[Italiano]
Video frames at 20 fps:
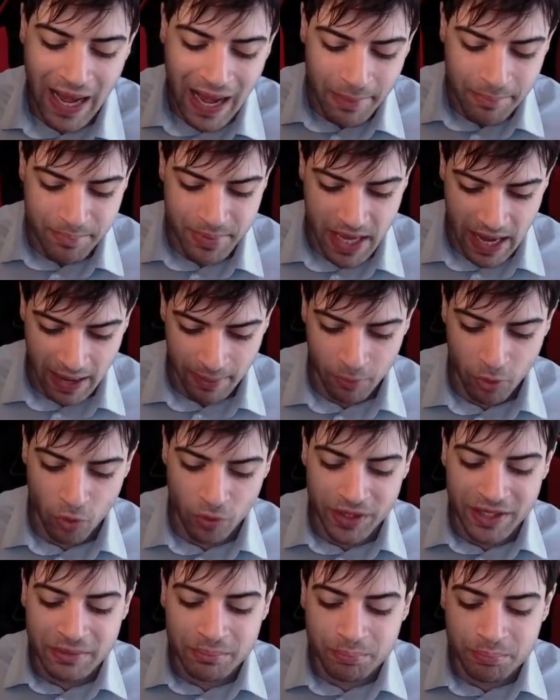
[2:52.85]
abbiamo
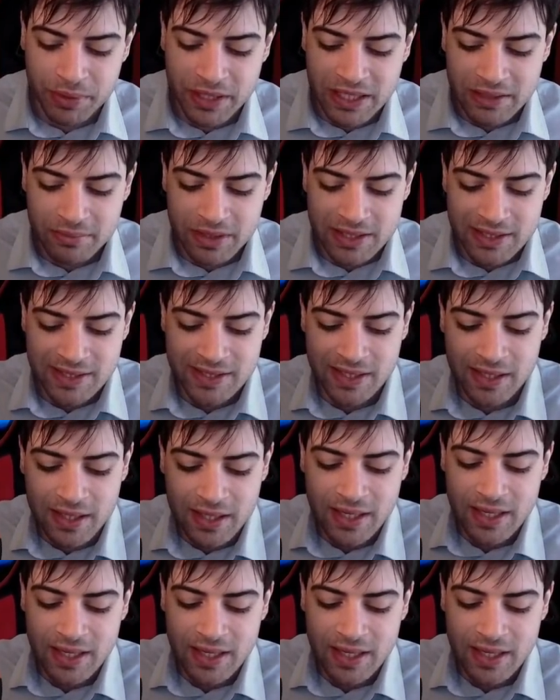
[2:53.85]
in primis